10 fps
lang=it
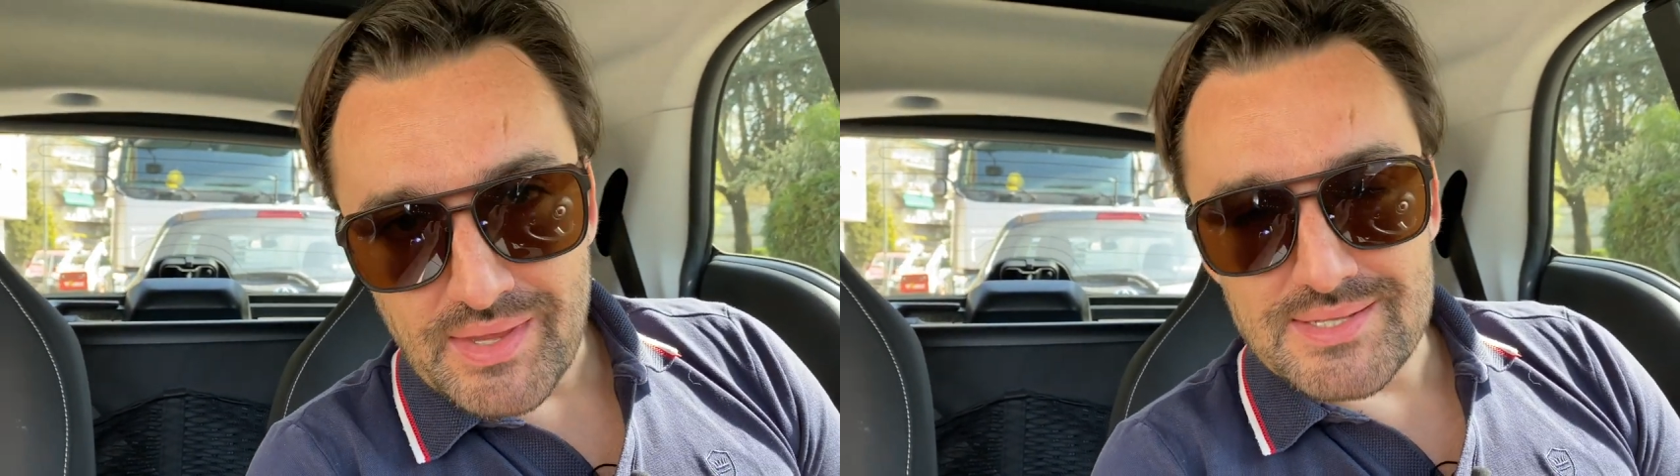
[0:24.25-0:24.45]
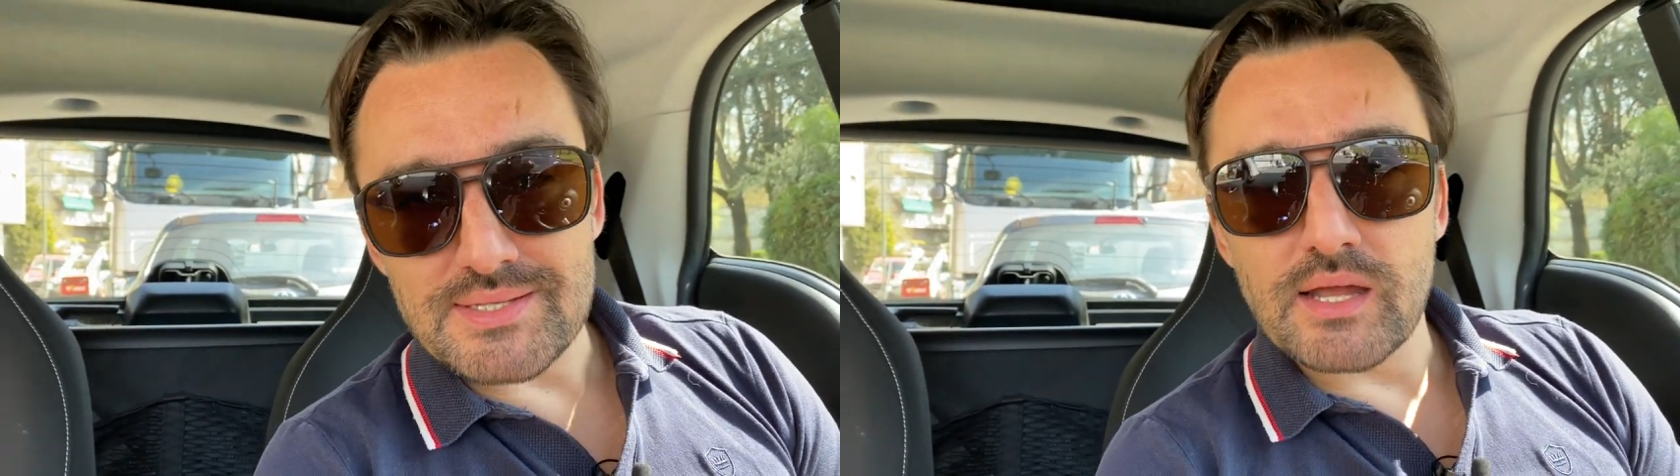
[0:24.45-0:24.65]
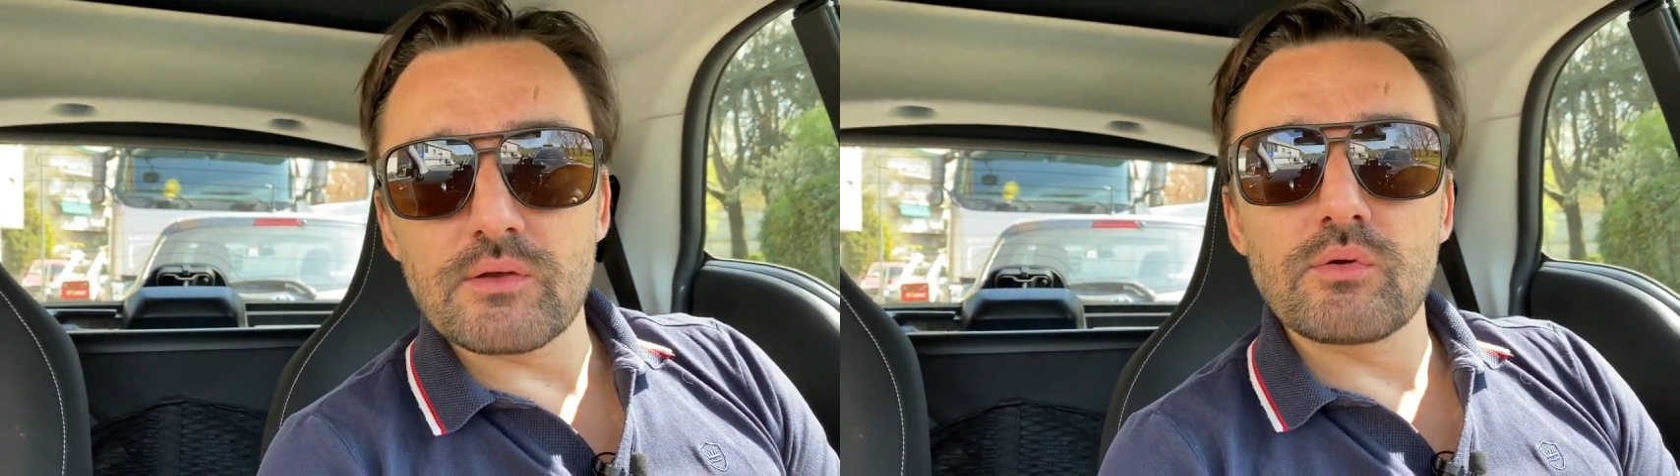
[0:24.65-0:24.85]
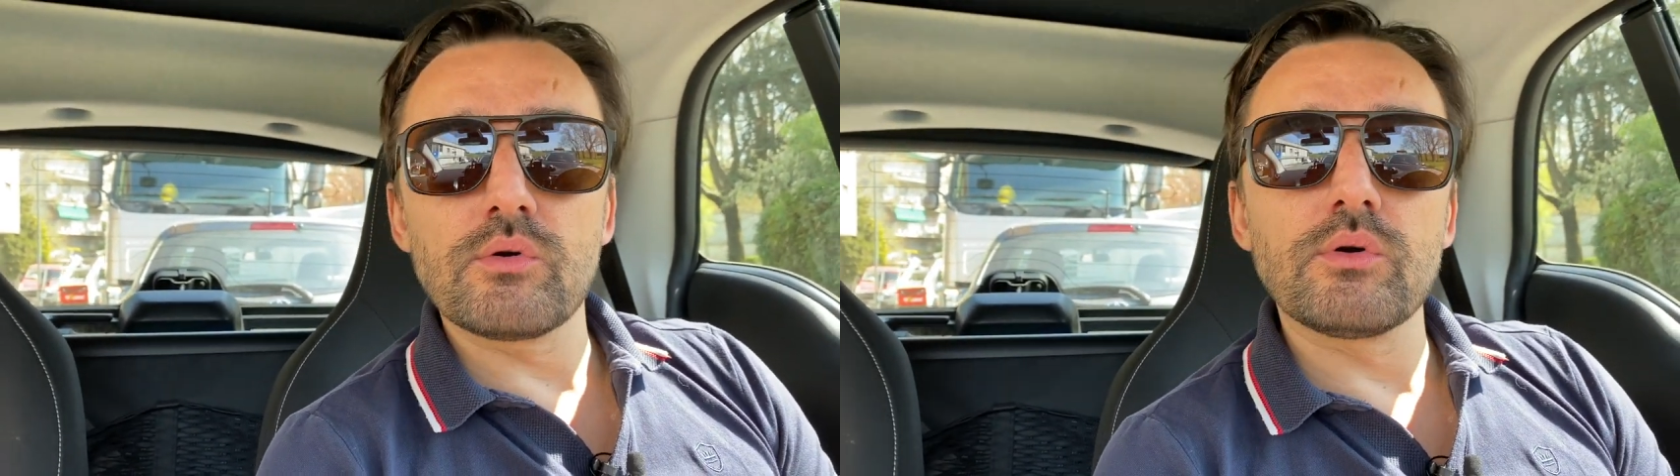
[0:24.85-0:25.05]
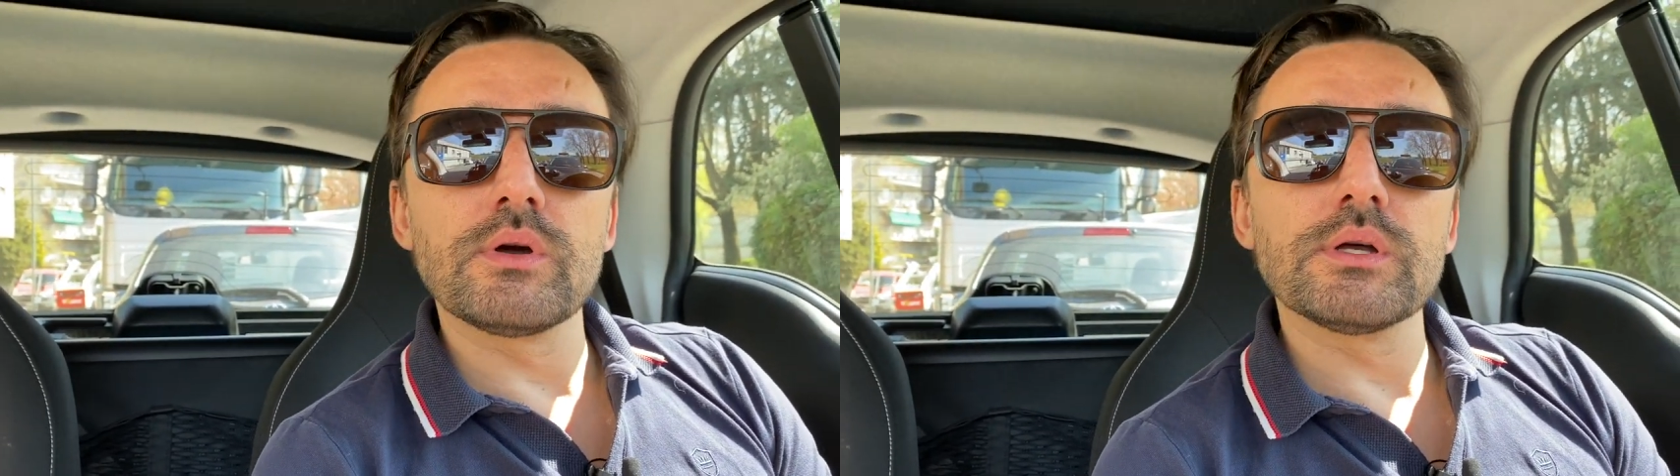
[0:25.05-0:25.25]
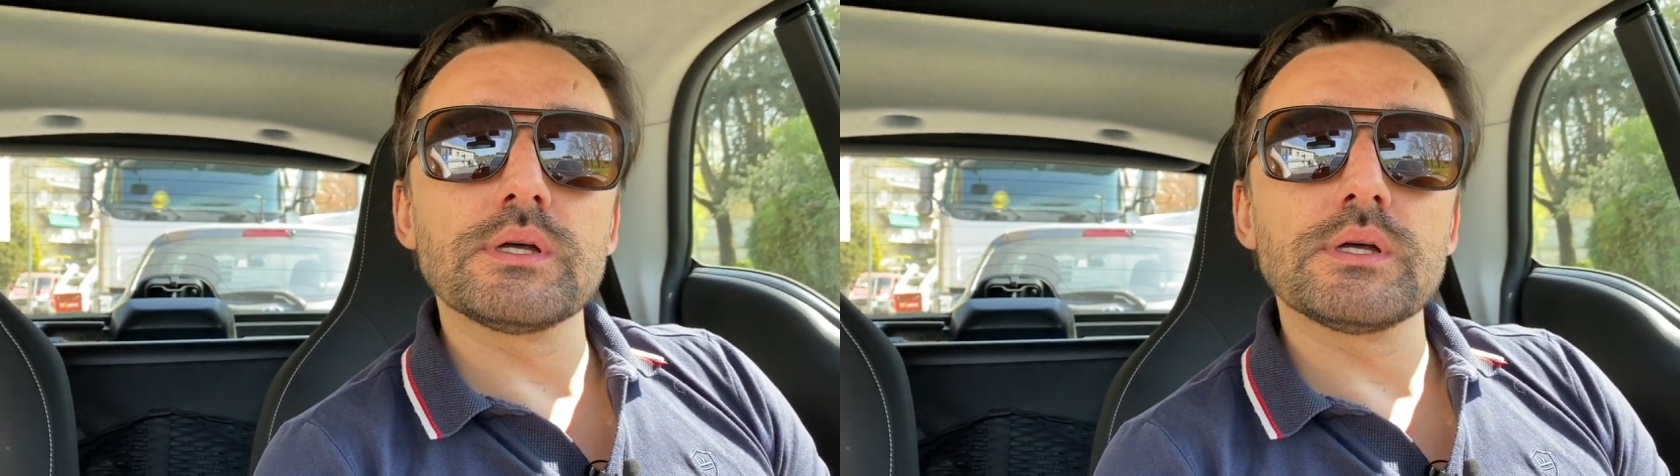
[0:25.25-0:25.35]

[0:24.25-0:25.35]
che stanno,